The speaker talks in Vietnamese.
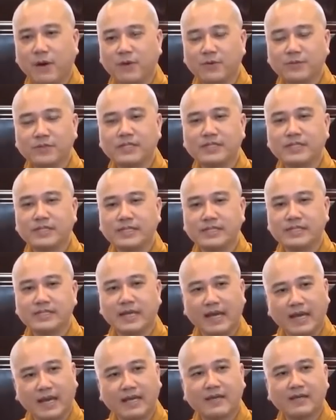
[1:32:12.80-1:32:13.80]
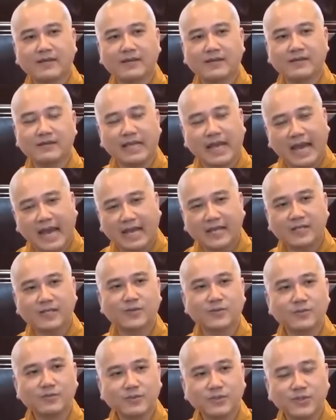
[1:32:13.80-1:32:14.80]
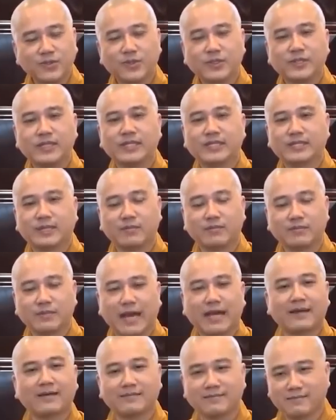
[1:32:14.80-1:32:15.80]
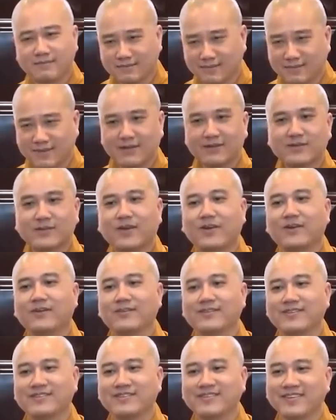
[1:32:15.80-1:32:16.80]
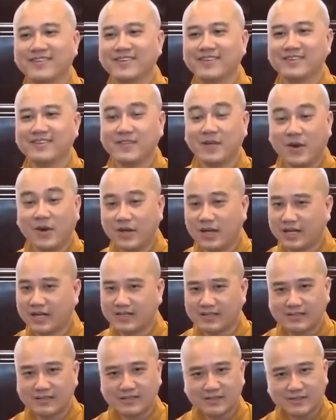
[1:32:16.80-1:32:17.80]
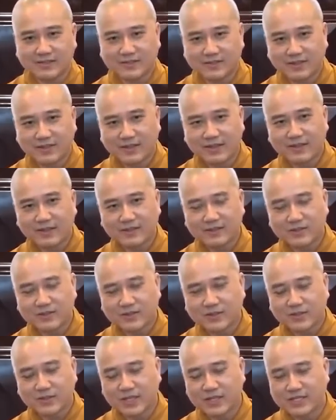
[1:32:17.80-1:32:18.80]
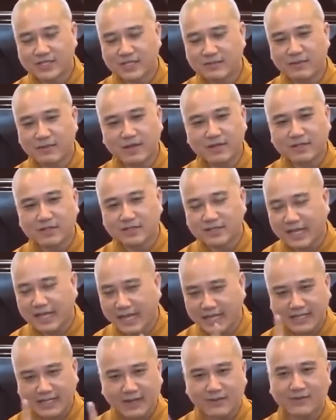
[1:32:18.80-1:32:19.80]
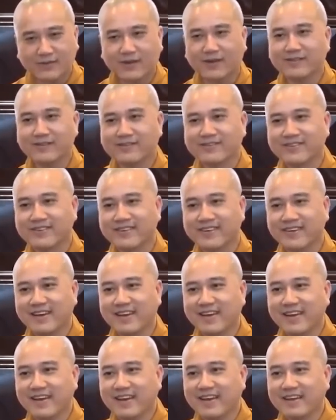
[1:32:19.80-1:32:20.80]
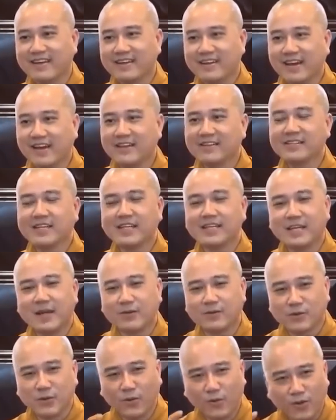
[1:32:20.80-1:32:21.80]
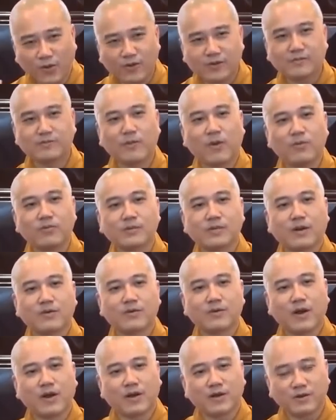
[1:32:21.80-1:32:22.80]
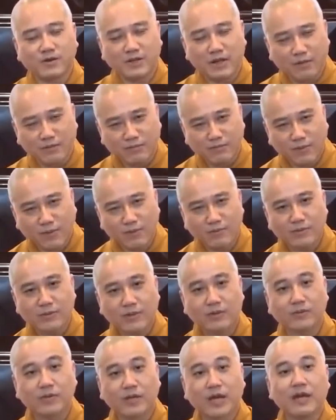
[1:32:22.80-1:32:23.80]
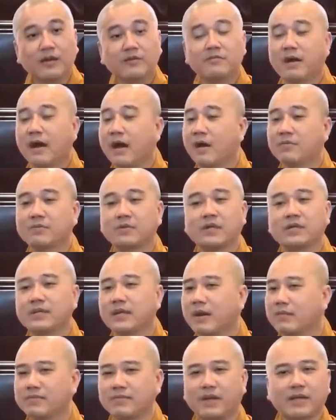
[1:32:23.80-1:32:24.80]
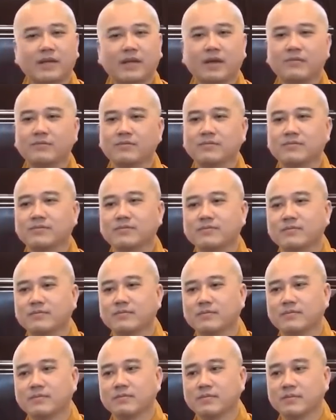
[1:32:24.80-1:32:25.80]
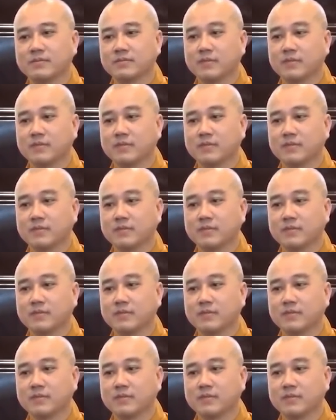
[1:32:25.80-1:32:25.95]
bẩm phụ mẫu chi di thể, giả chúng diêu nhi cộng thành. Cất vô. Rồi là trên xe bus nhai câu đó. Đến khi nào thuộc 4 câu đó là đọc 4 câu kế. Mà học kinh học vậy không?